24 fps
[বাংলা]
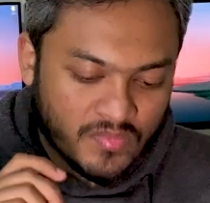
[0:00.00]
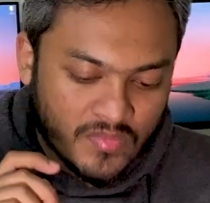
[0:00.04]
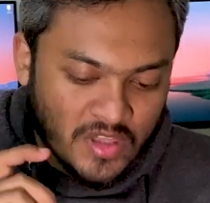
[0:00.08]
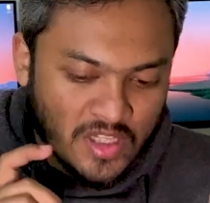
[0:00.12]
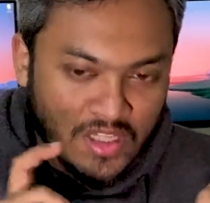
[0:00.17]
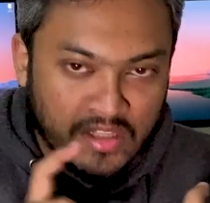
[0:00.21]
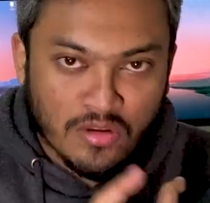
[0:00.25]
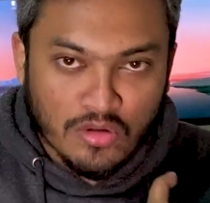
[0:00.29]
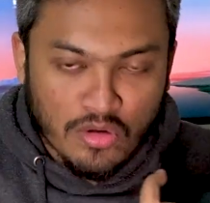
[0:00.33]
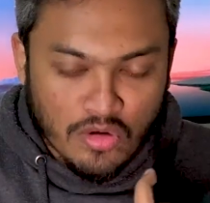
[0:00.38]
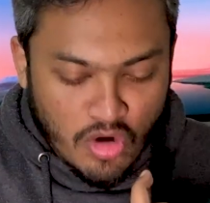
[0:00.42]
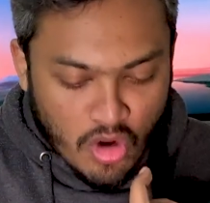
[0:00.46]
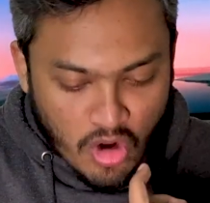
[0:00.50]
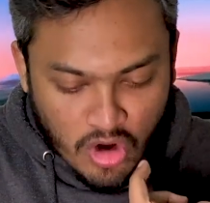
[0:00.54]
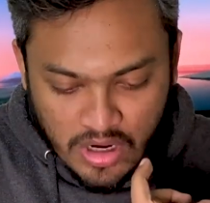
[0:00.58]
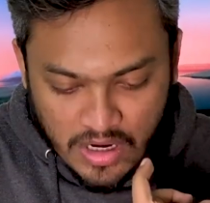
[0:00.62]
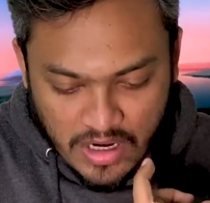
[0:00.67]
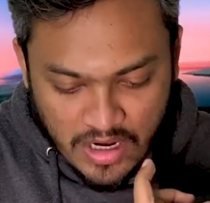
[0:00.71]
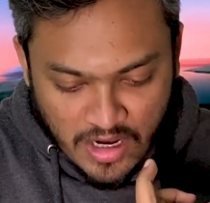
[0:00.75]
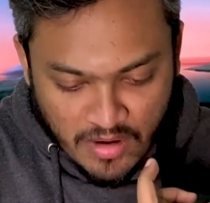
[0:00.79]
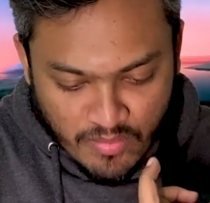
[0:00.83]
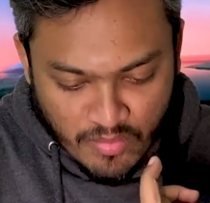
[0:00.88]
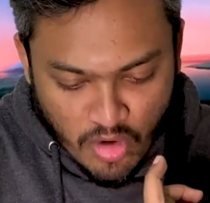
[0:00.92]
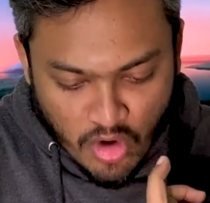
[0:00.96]
দেন তো রকার
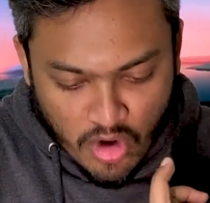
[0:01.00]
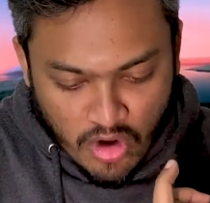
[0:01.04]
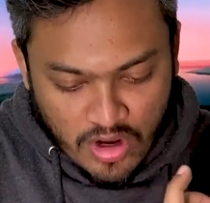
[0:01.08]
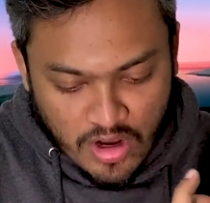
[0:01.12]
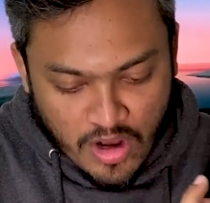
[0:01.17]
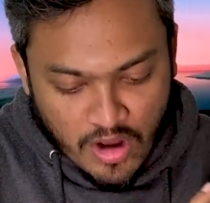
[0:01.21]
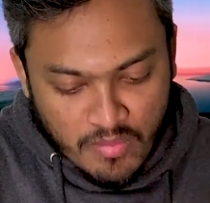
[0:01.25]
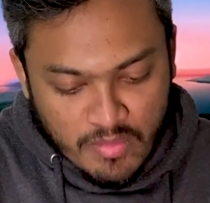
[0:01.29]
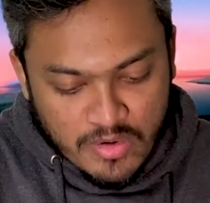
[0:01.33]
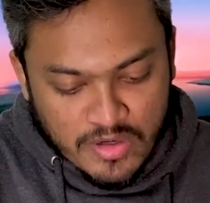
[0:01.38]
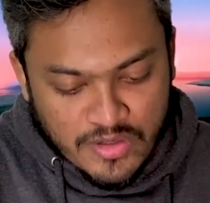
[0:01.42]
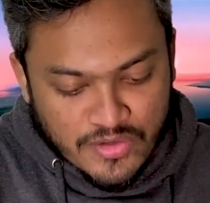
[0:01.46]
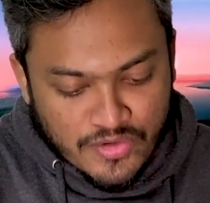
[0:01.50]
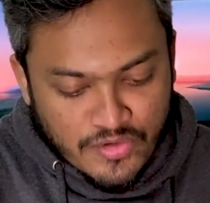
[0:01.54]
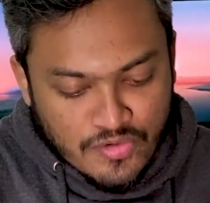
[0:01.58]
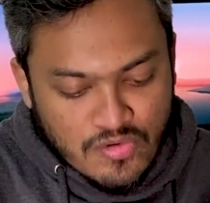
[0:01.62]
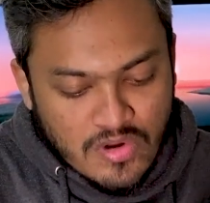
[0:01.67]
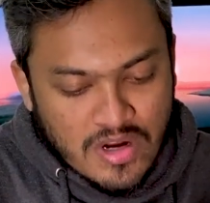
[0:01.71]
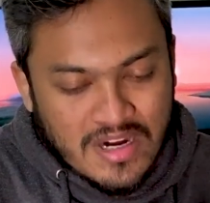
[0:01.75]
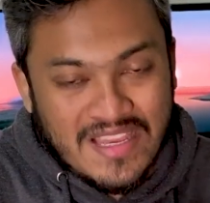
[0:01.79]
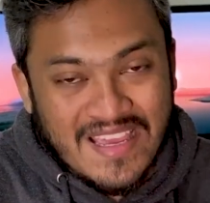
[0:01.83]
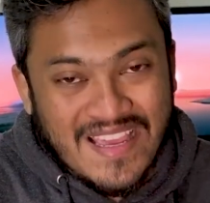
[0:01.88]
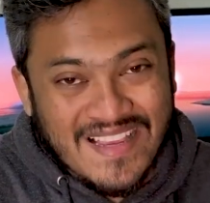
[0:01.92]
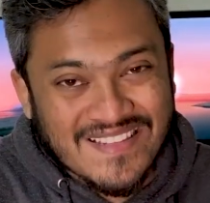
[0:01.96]
আর্ম রকার আর্মের স্ক্রু
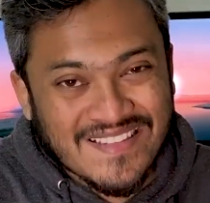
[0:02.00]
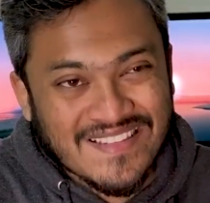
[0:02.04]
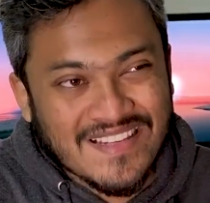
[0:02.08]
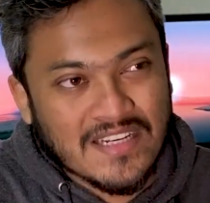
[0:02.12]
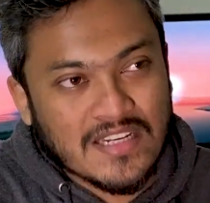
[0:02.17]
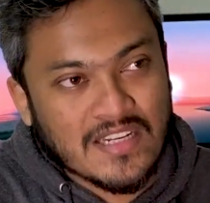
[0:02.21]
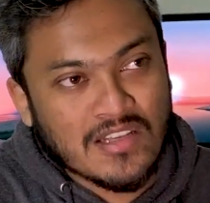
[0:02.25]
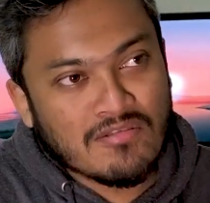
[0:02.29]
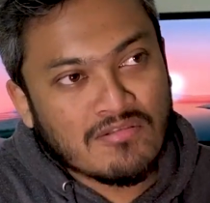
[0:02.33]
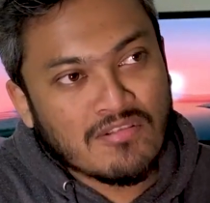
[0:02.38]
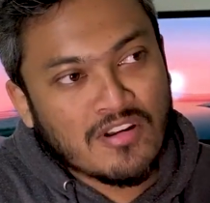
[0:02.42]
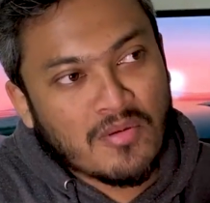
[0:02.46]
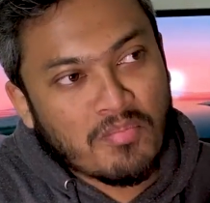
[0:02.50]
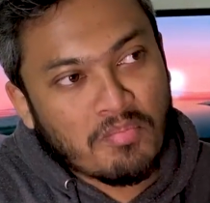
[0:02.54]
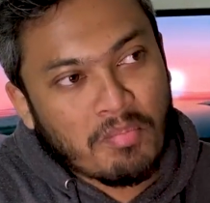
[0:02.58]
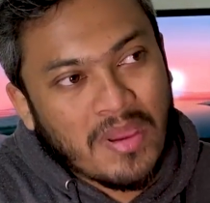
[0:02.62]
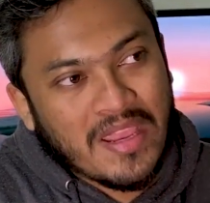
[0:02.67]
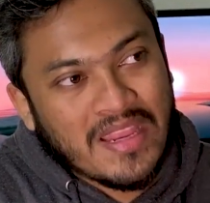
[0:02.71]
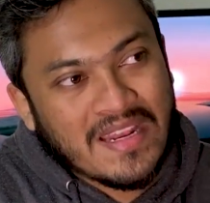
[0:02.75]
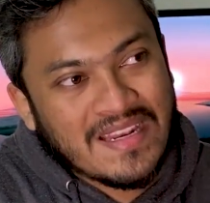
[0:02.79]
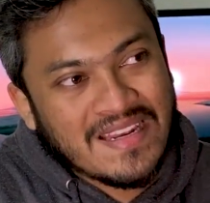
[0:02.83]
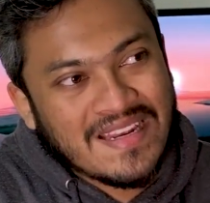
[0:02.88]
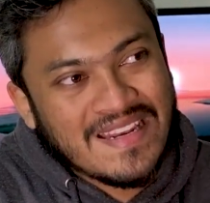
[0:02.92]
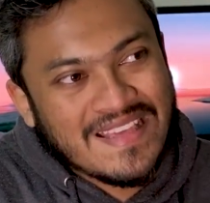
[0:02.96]
আর গ্যাসকেট এগুলো
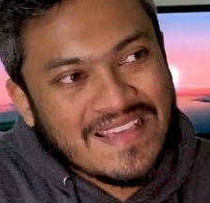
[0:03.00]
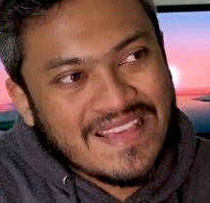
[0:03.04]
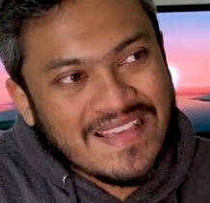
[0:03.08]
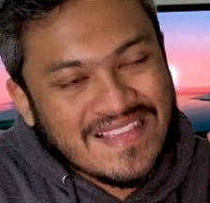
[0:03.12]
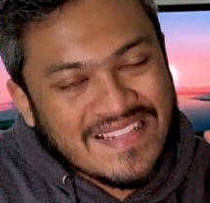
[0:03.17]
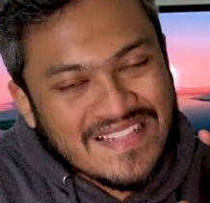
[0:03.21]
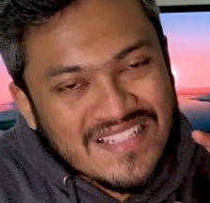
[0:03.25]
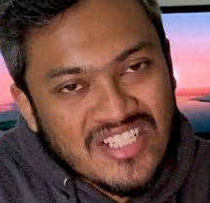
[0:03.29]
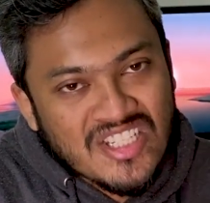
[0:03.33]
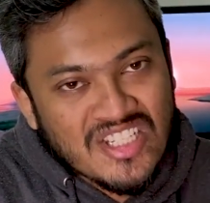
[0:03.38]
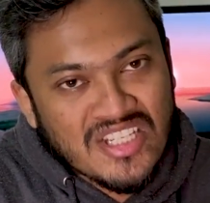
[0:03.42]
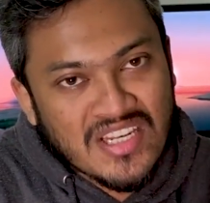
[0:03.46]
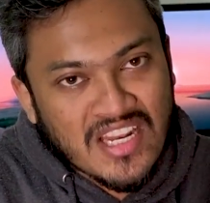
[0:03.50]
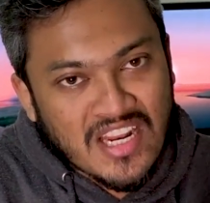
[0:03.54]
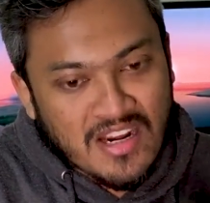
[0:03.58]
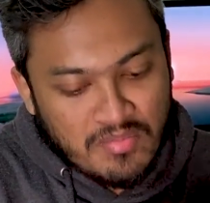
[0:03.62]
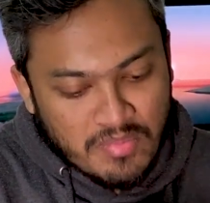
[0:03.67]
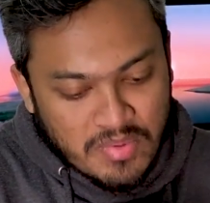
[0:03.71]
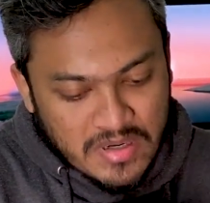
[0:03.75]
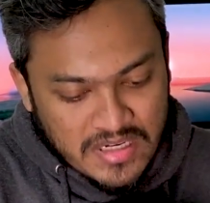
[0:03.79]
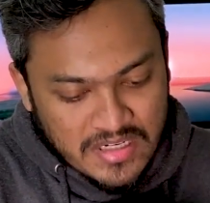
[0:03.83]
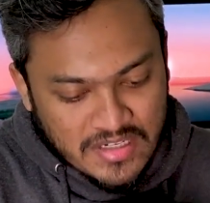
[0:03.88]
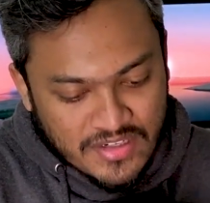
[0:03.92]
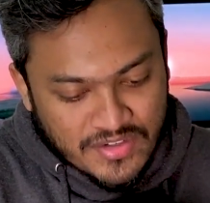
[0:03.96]
মেইনলি ইঞ্জিনের
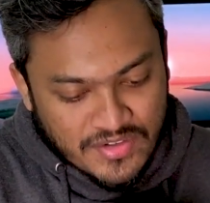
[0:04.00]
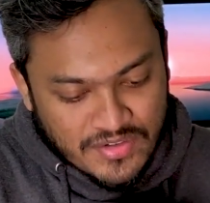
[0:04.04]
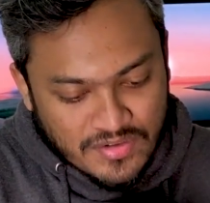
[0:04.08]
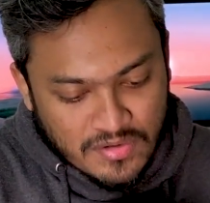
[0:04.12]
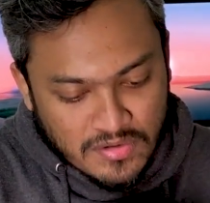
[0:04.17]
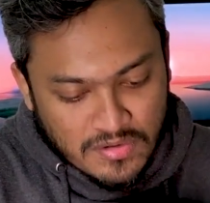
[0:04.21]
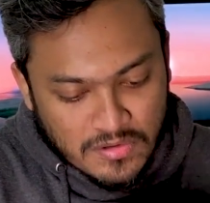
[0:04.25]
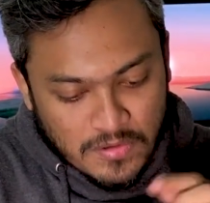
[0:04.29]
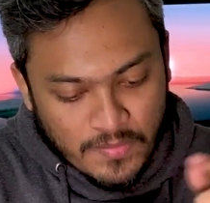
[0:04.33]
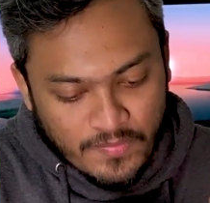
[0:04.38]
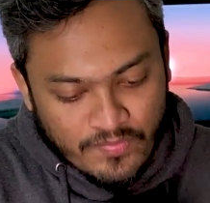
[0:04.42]
পার্ট সো